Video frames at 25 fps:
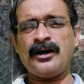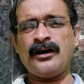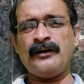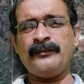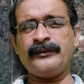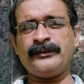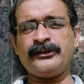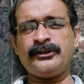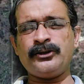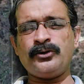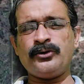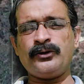
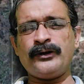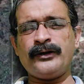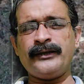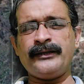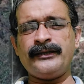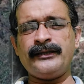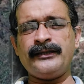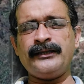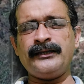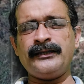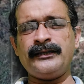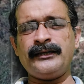
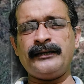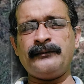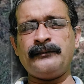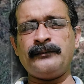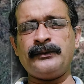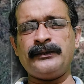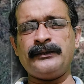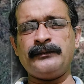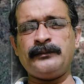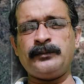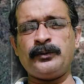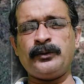ஆபத்துக்குரியது
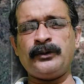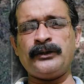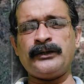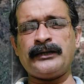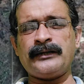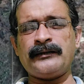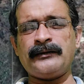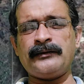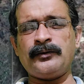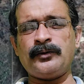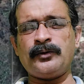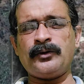என்பது
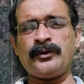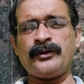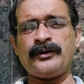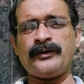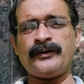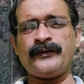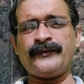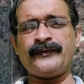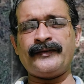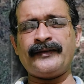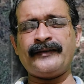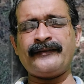போன்ற ஒரு
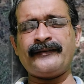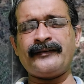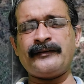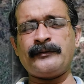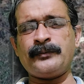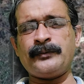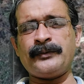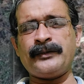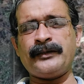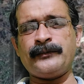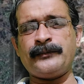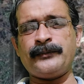
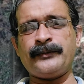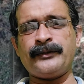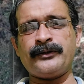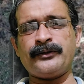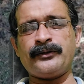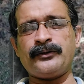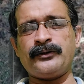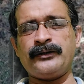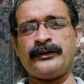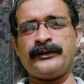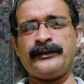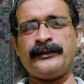சலசலப்பு ஏற்பட்டு
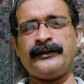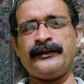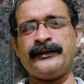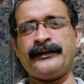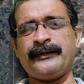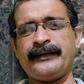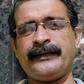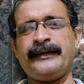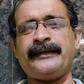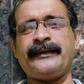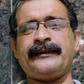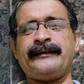கொண்டு தான்
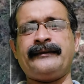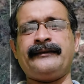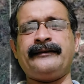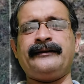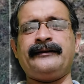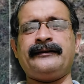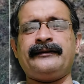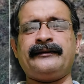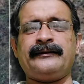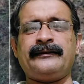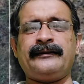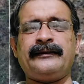
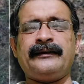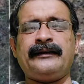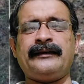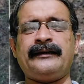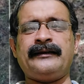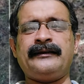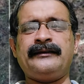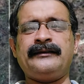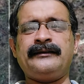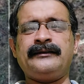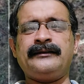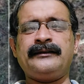இருக்கிறதுங்கிறதுல
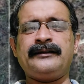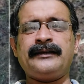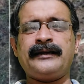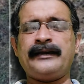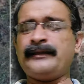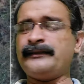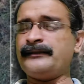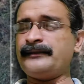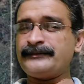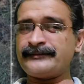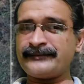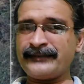
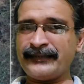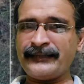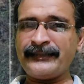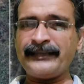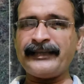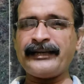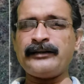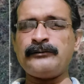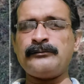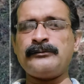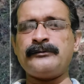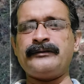எந்த
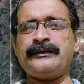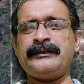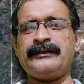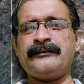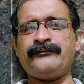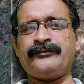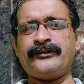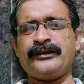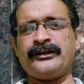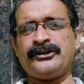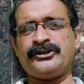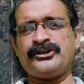சந்தேகமும் இல்லை
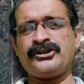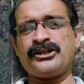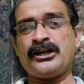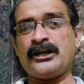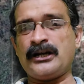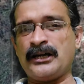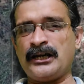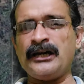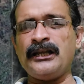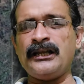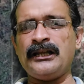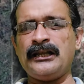ஃப்ரெண்ட்ஸ்
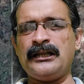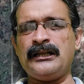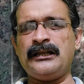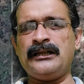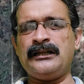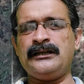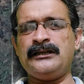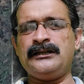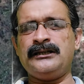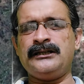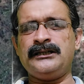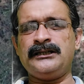ஆனால்
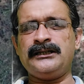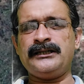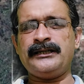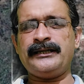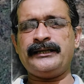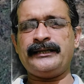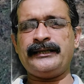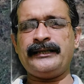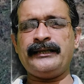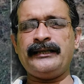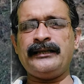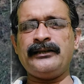
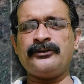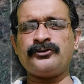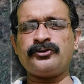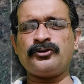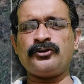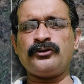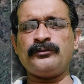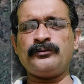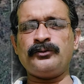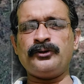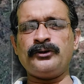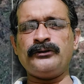இதையெல்லாம்
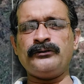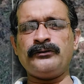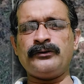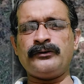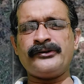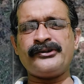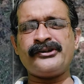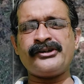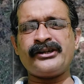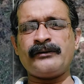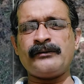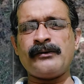சொல்லும்போது ஒரு
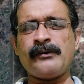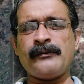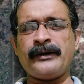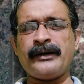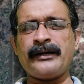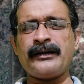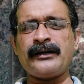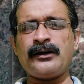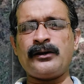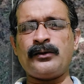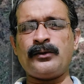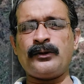விஷயம் நம்ம
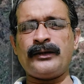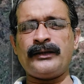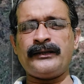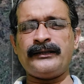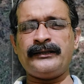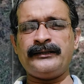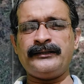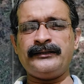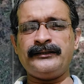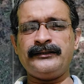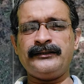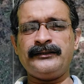
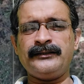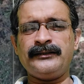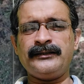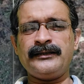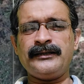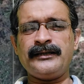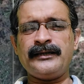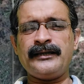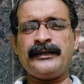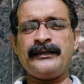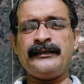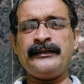மறக்கக்கூடாது
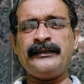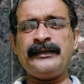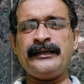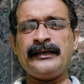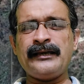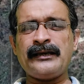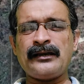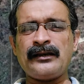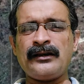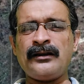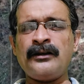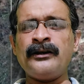இந்திய
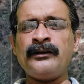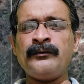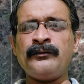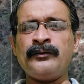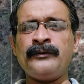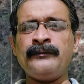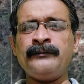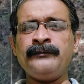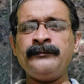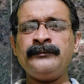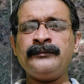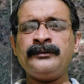
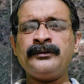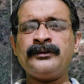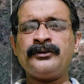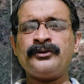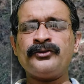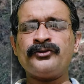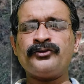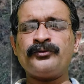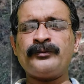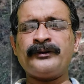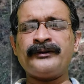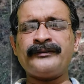இராணுவம்
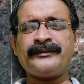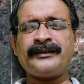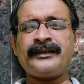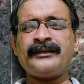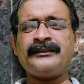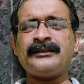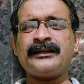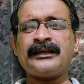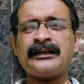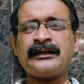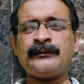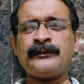சும்மா
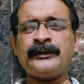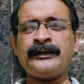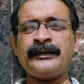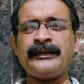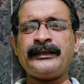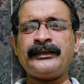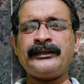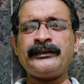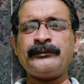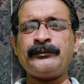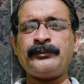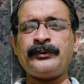சாதாரணமாக
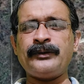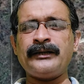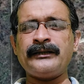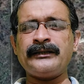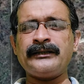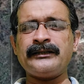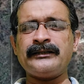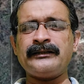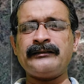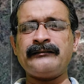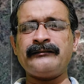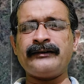எல்லாத்தையும்
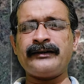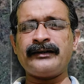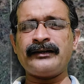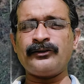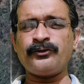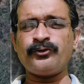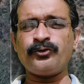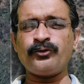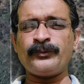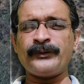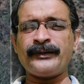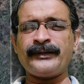பார்த்துக்கிட்டு
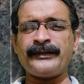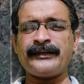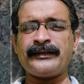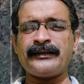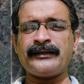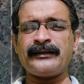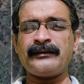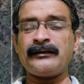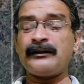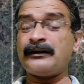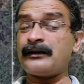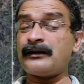விரல் சூப்பிக்கிட்டு இருக்கிற